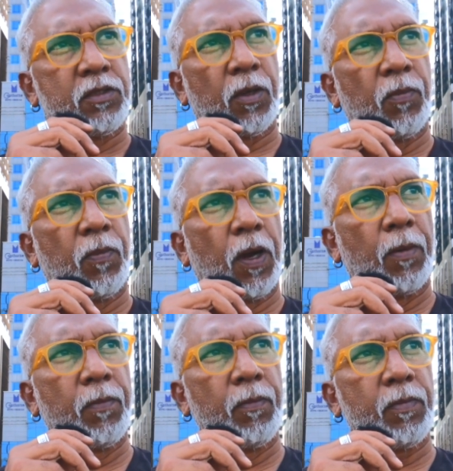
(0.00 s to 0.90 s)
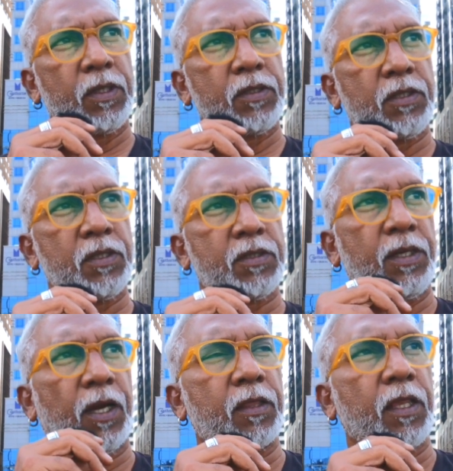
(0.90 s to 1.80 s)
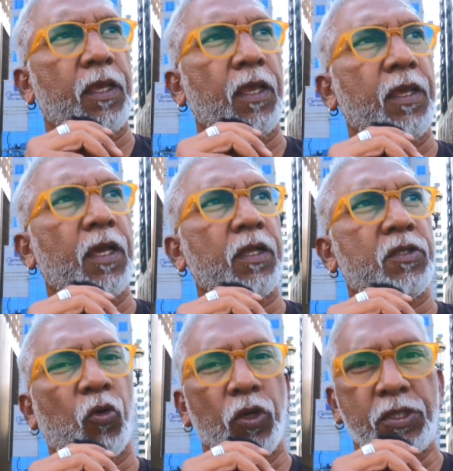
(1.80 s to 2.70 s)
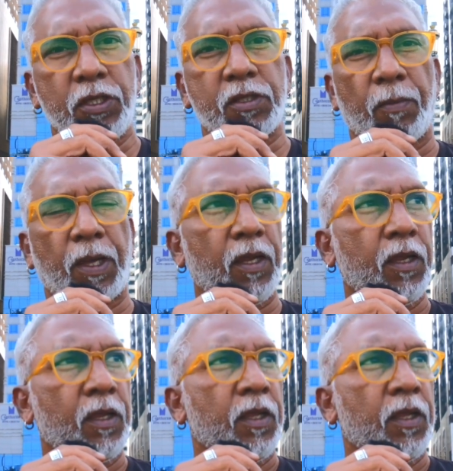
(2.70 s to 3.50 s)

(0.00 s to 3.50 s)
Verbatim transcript: जब हम किसी चीज से डरते हैं या कोई चीज हमारे